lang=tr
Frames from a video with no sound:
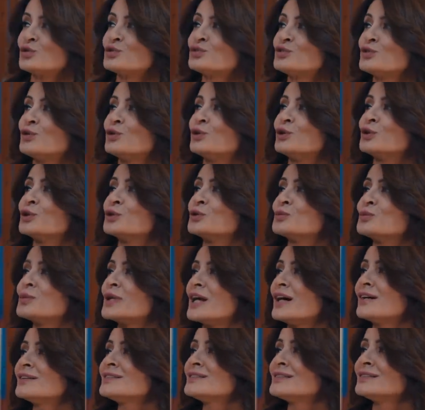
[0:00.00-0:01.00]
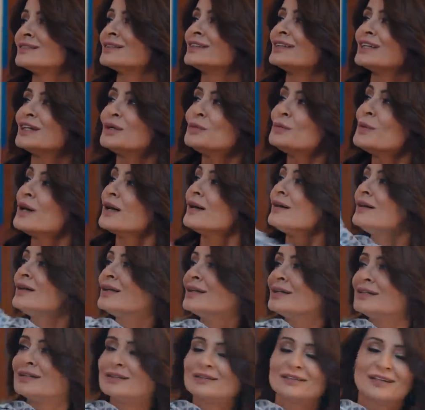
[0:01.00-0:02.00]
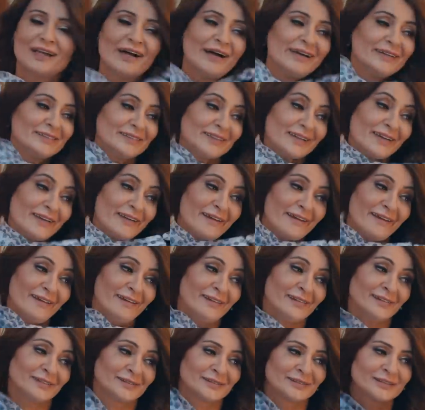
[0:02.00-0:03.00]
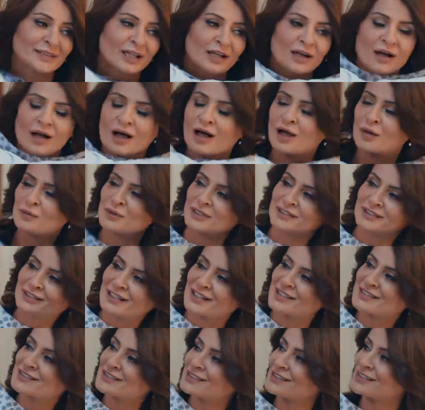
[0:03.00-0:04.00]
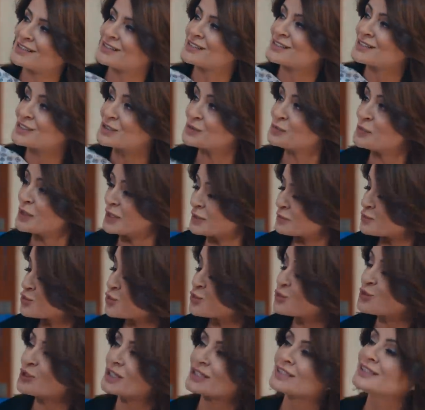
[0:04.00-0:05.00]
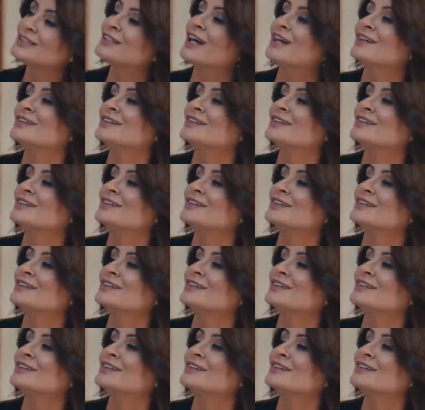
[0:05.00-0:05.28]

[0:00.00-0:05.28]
çok söylüyorum bıraksın diye ama Ay. nerede? Ahmet'in eski karısı benim çok yakın